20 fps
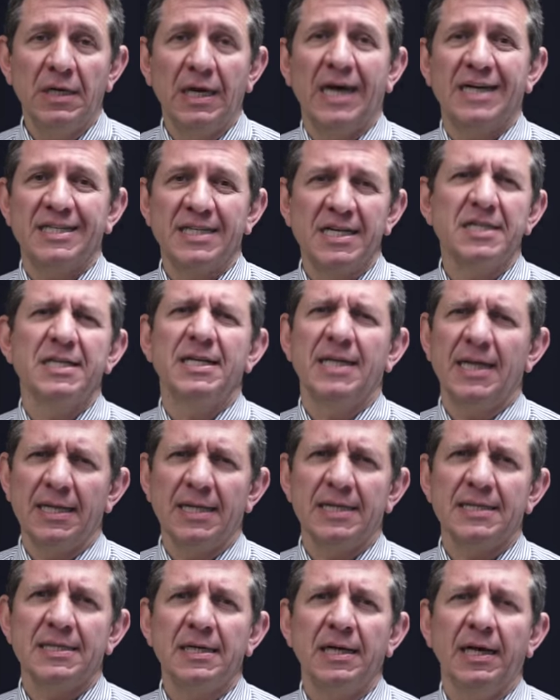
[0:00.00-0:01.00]

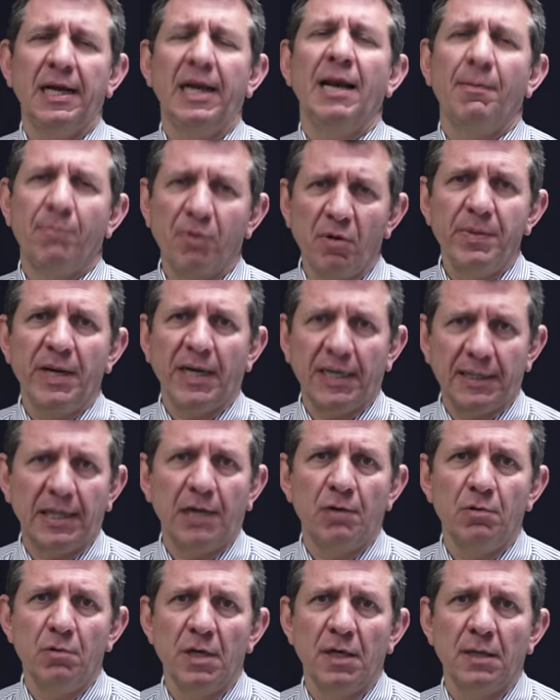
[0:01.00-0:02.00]
asesinadas en la propia
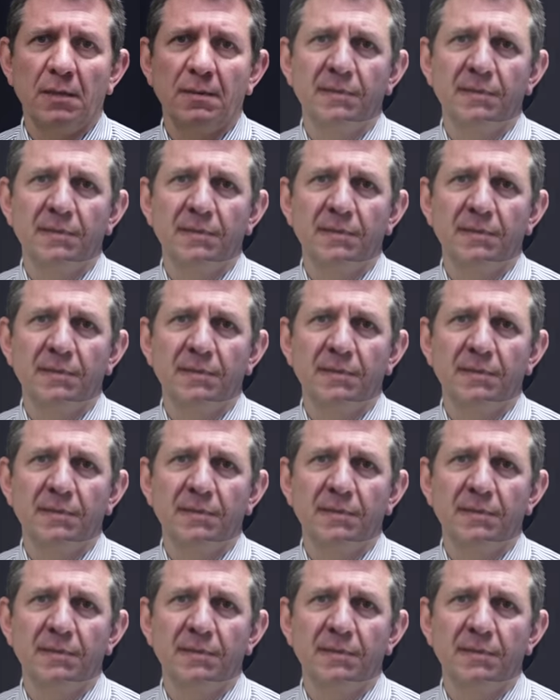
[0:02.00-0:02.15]
Cataluña.